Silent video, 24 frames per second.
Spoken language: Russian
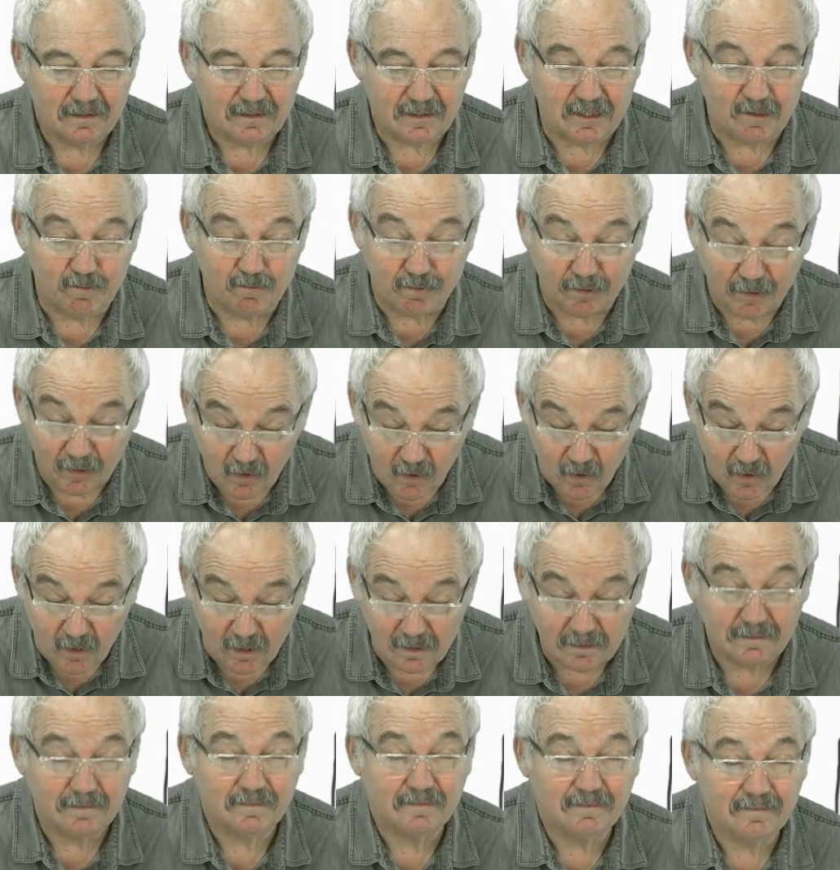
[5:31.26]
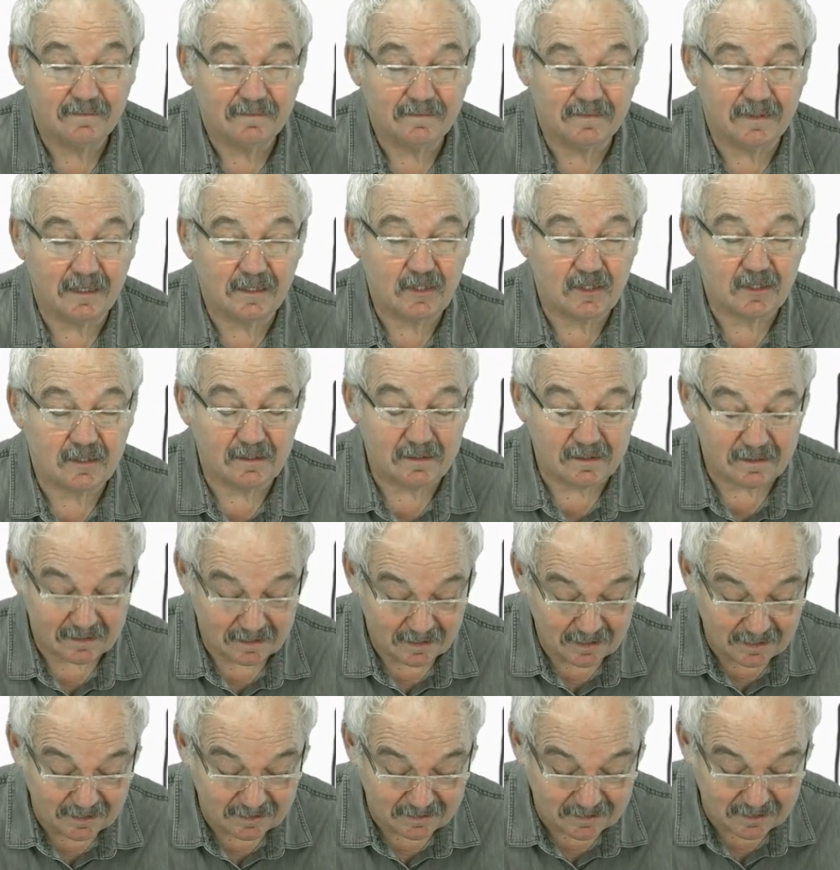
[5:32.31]
тепло, значит,
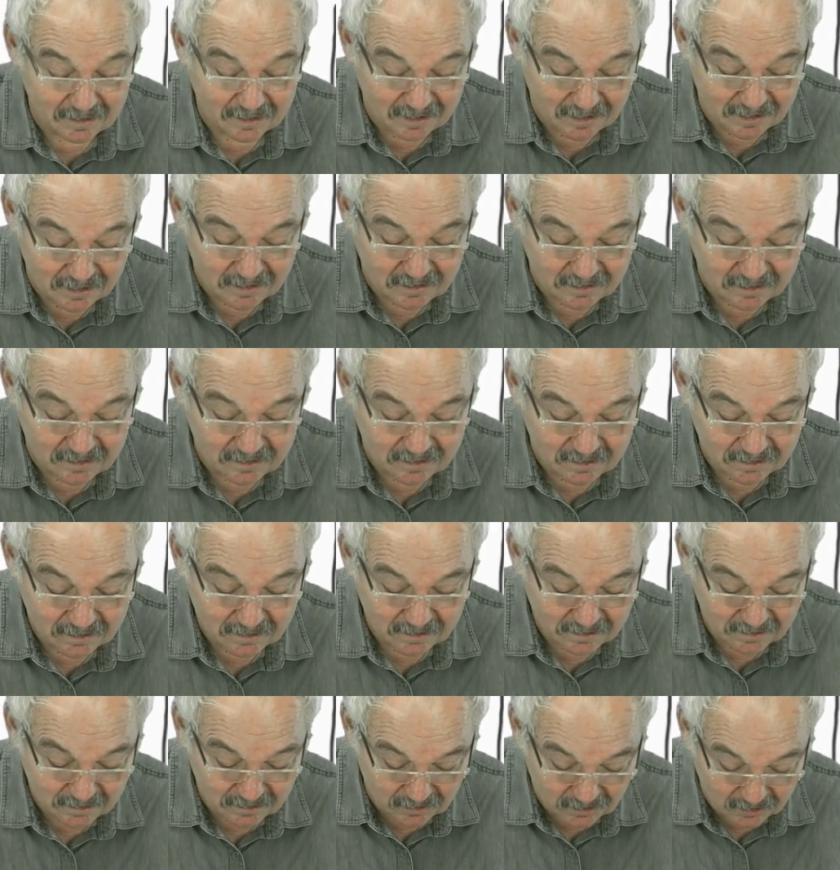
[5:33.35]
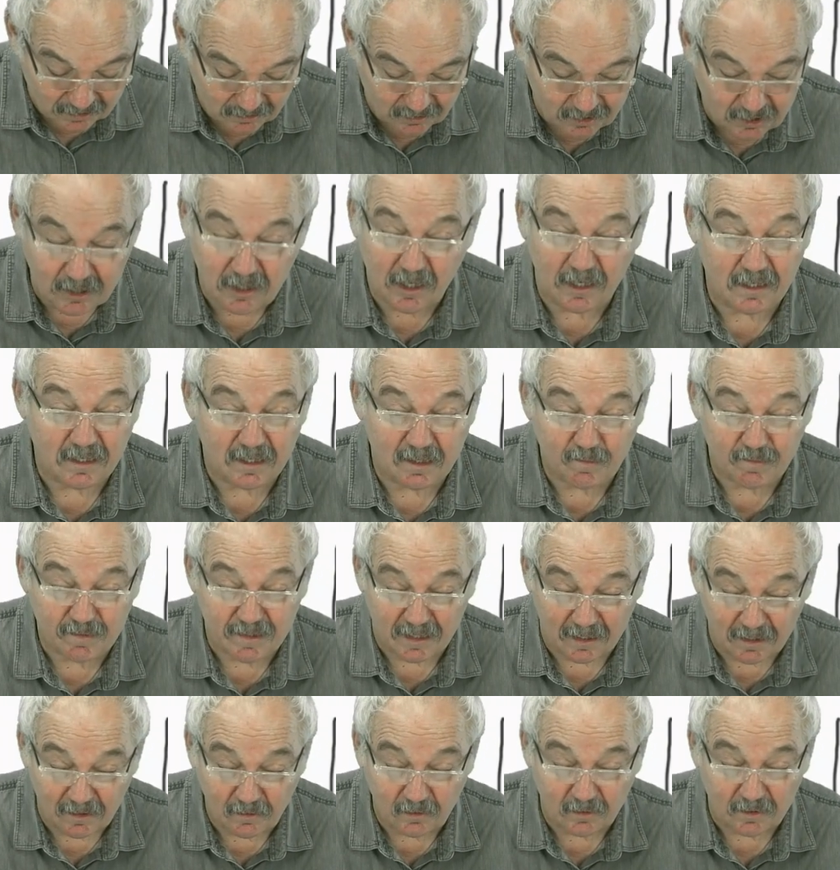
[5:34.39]
это есть излучение
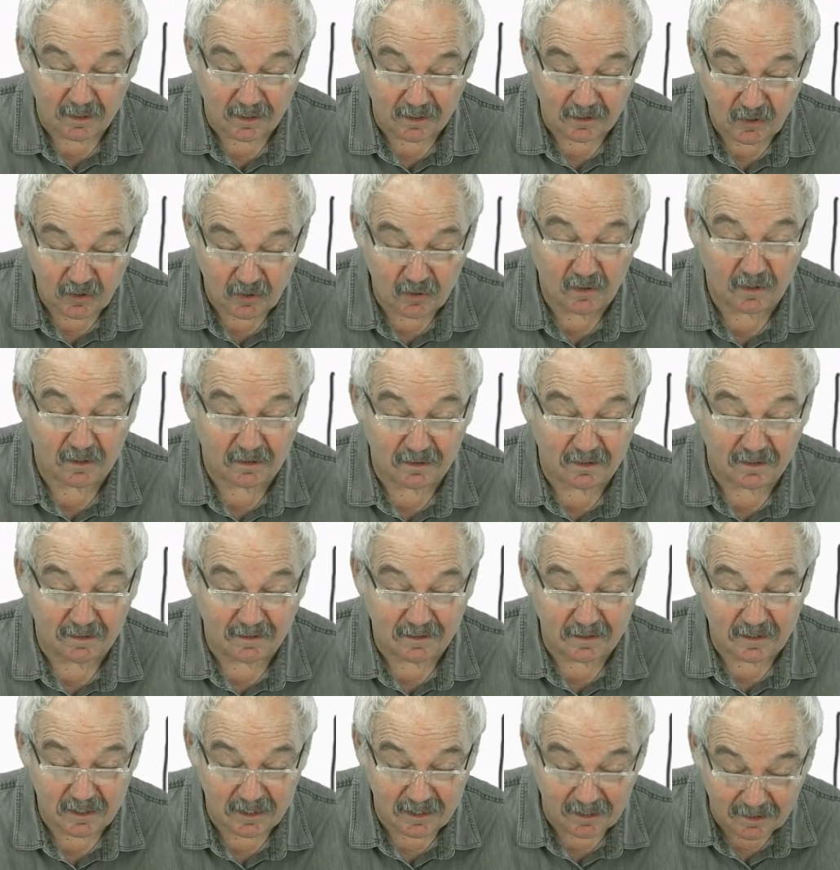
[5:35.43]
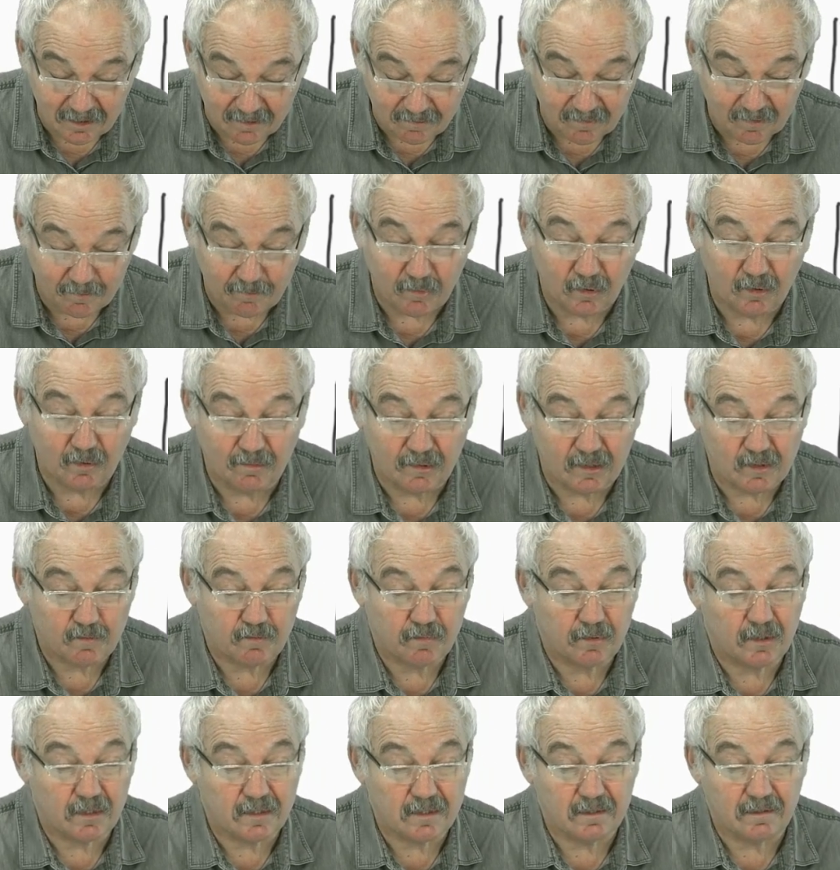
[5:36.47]
абсолютно черного тела, мы будем
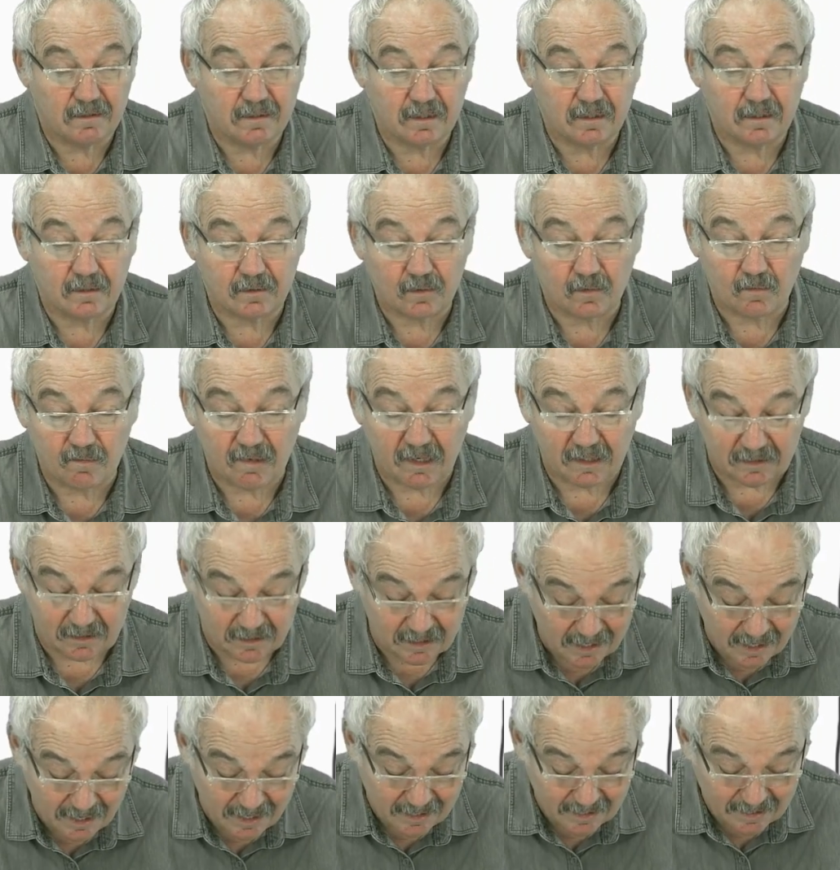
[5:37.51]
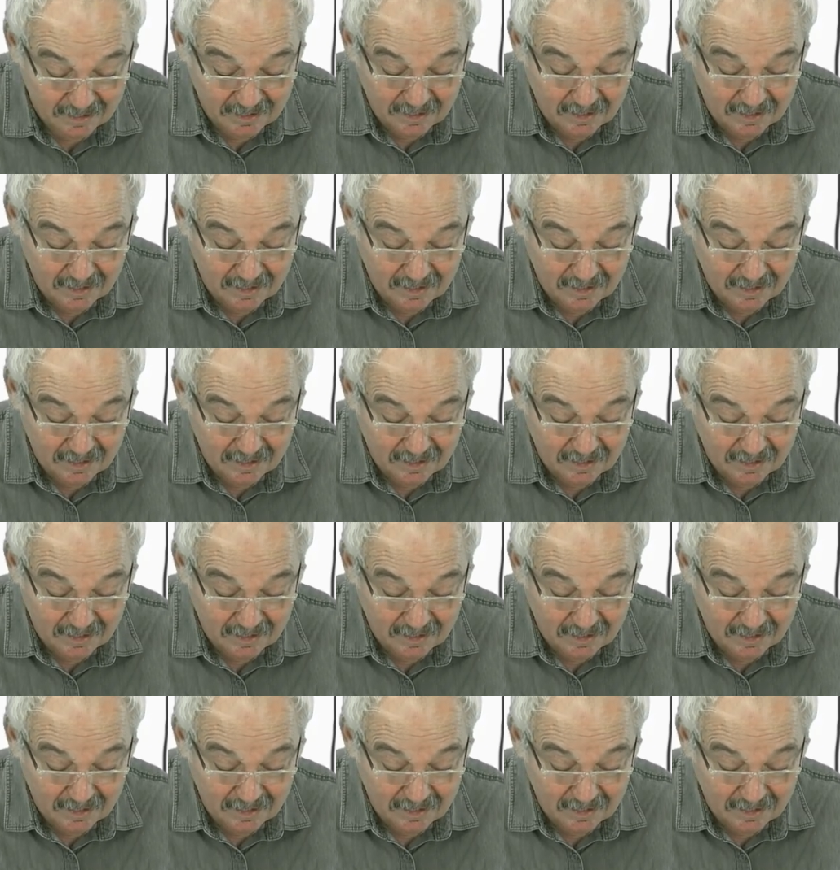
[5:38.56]
использовать эту модель,